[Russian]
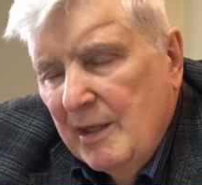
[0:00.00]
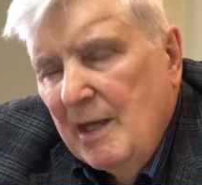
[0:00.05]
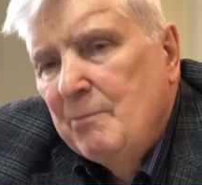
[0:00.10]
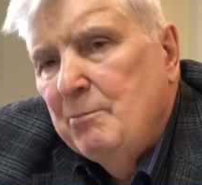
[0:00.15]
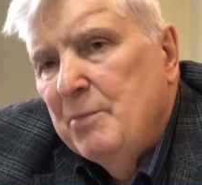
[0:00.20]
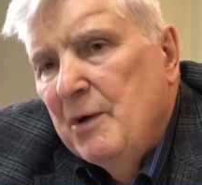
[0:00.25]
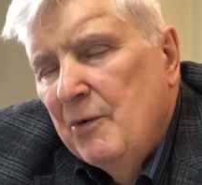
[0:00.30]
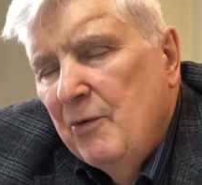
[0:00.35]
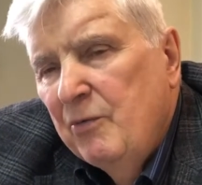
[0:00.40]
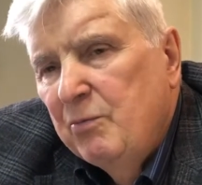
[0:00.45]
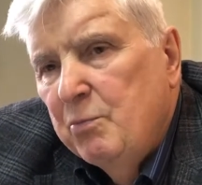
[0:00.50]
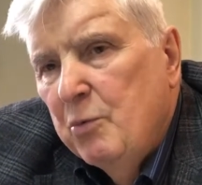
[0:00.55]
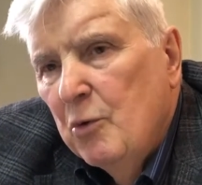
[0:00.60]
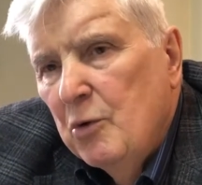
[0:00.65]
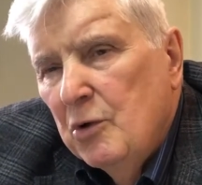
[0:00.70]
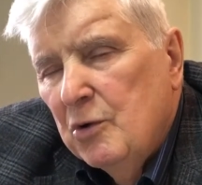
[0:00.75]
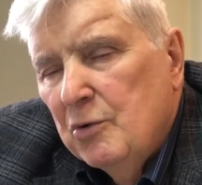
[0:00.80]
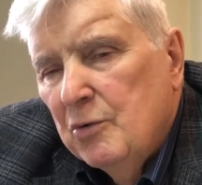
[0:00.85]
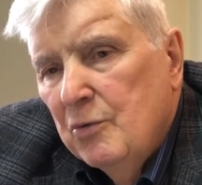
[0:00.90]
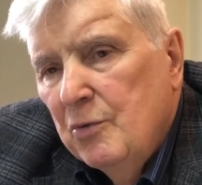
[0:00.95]
напал в
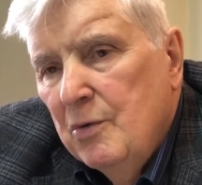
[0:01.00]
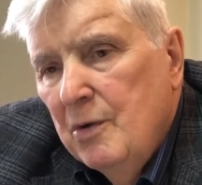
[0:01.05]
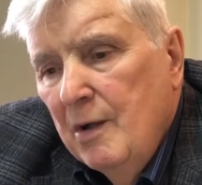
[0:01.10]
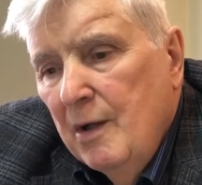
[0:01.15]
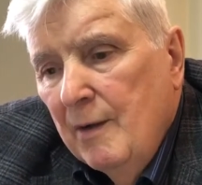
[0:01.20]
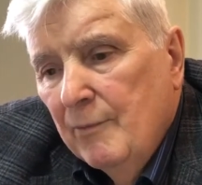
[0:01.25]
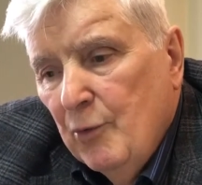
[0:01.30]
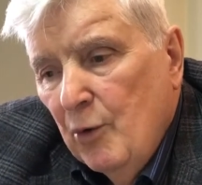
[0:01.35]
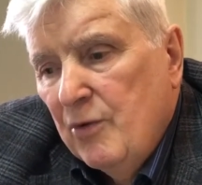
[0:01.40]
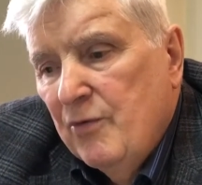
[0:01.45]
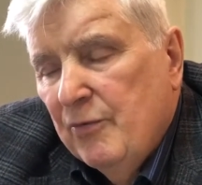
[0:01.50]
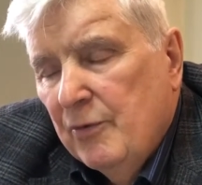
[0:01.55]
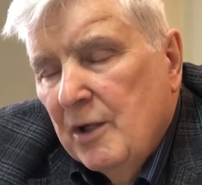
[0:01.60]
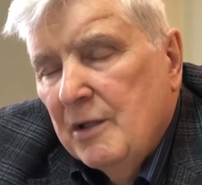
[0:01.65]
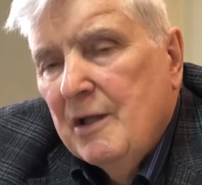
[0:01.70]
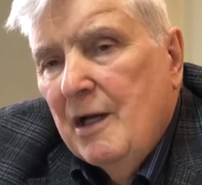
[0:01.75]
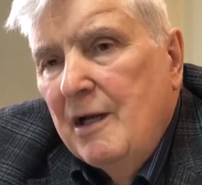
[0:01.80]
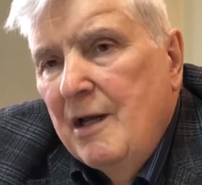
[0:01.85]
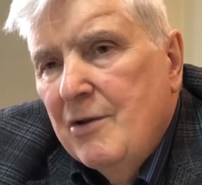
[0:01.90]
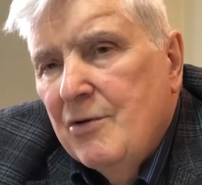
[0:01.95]
Польшу, то есть в
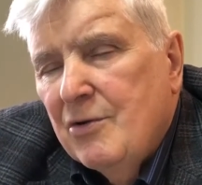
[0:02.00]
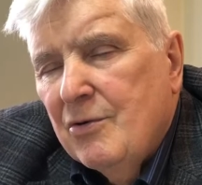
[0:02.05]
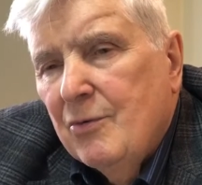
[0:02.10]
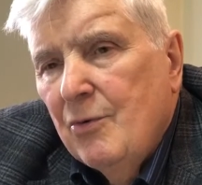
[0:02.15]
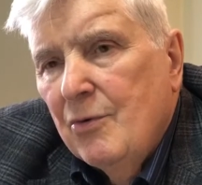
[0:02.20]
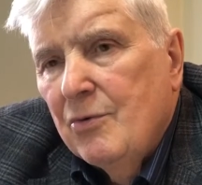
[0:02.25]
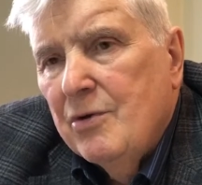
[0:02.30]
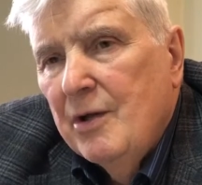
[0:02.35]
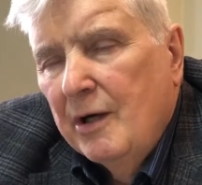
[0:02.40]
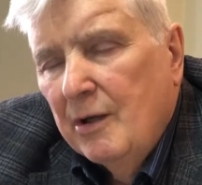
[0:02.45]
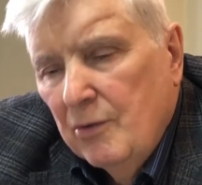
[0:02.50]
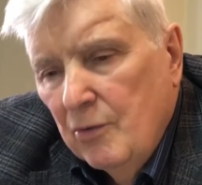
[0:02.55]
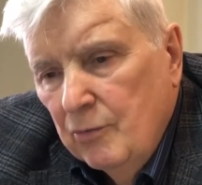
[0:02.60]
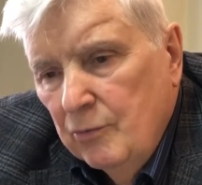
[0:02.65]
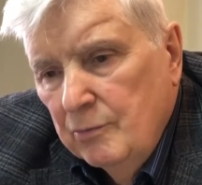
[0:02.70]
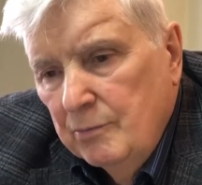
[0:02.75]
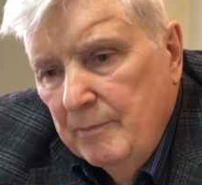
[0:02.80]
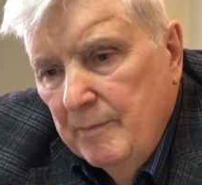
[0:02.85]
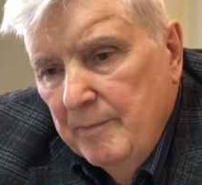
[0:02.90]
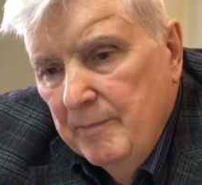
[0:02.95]
католическую
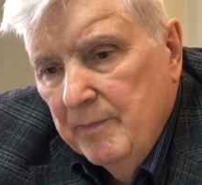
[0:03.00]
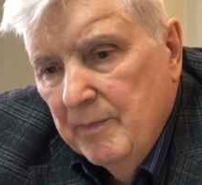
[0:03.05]
среду.